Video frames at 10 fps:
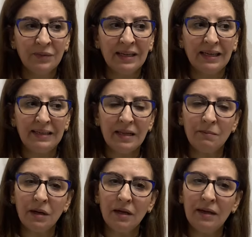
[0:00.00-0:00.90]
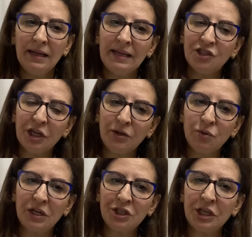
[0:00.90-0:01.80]
فانما
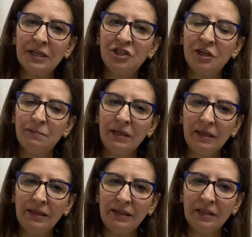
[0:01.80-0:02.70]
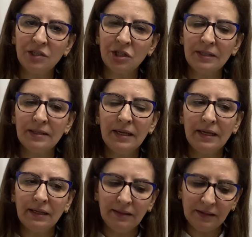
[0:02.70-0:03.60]
شانها شان جميع العلاجات
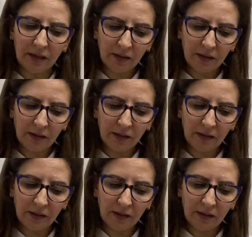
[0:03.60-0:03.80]
عندها